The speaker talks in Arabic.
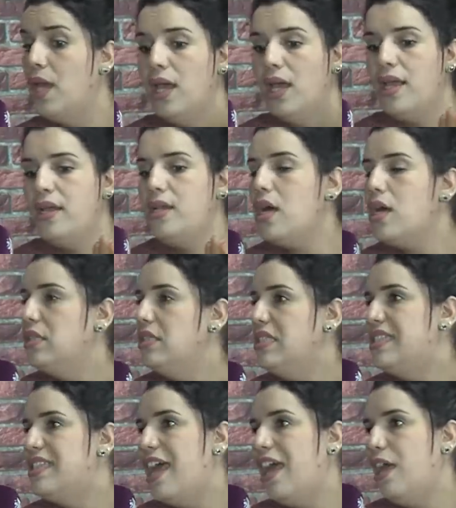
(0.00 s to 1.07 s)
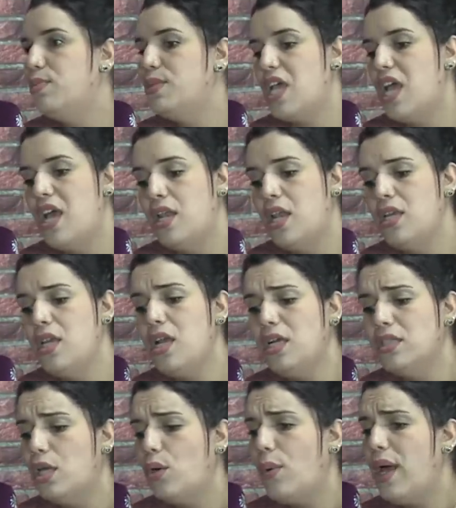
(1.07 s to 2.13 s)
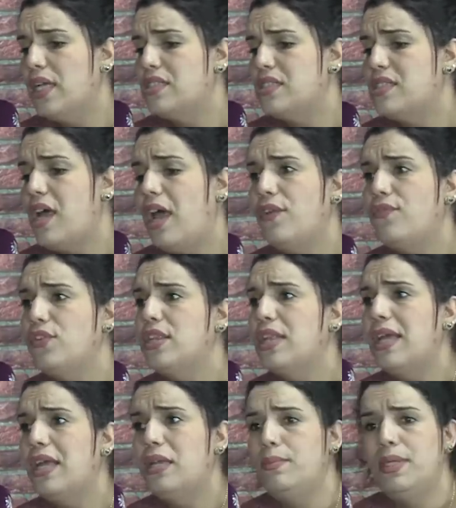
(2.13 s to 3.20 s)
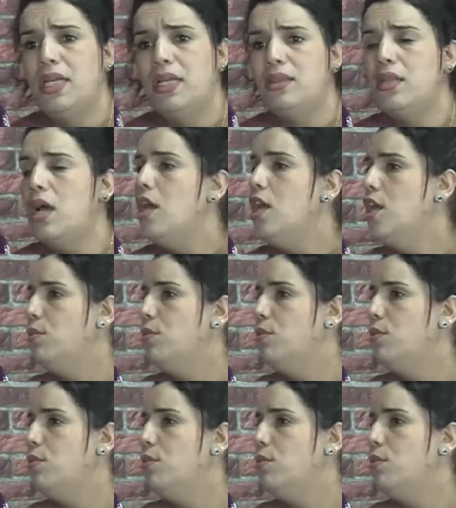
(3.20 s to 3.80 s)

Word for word: هنا انسحبت انايا حضر واحد الصحفي دخل بيناتنا